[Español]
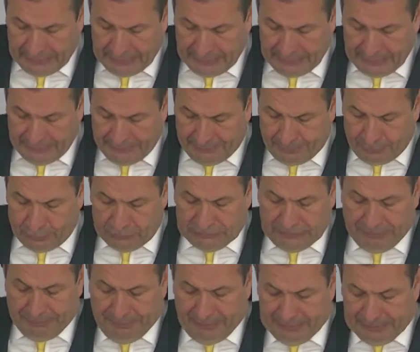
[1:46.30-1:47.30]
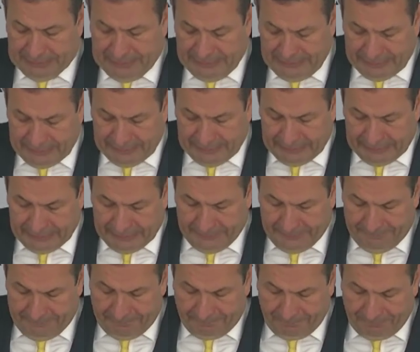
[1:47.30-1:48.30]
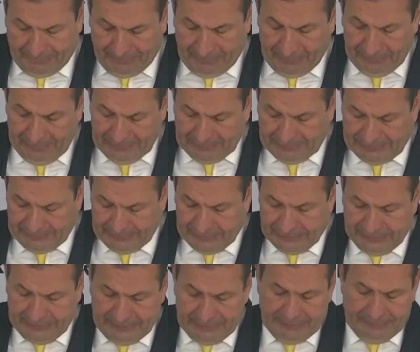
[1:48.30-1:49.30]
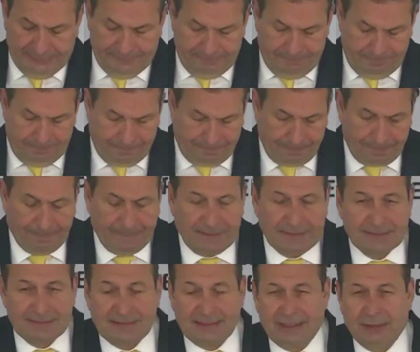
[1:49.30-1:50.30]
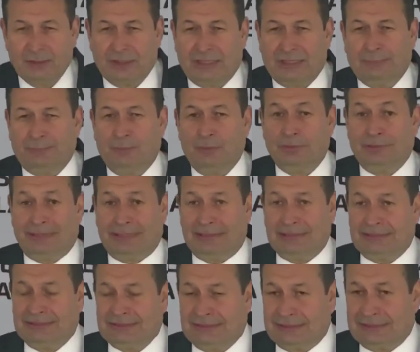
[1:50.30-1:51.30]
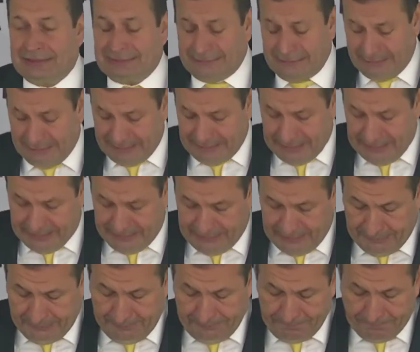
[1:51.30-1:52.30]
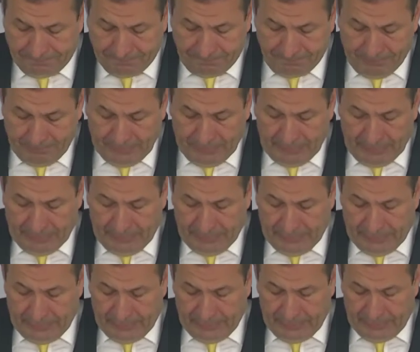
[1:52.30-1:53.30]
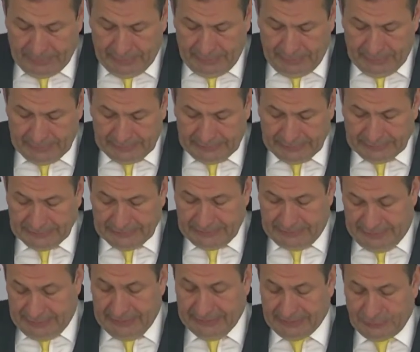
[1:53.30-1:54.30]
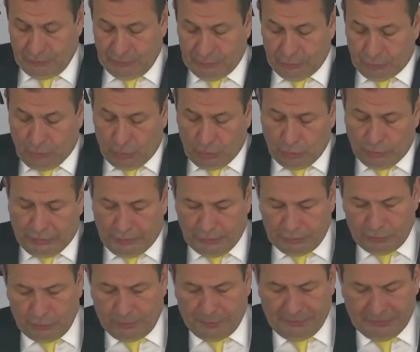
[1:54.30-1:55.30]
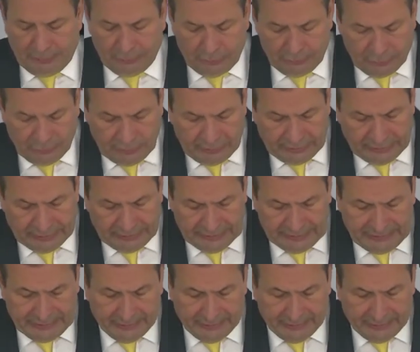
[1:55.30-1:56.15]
Por otra parte, eh, en este Senado de la República, antes del 15 de diciembre, antes de que es cuando concluye nuestro periodo legislativo,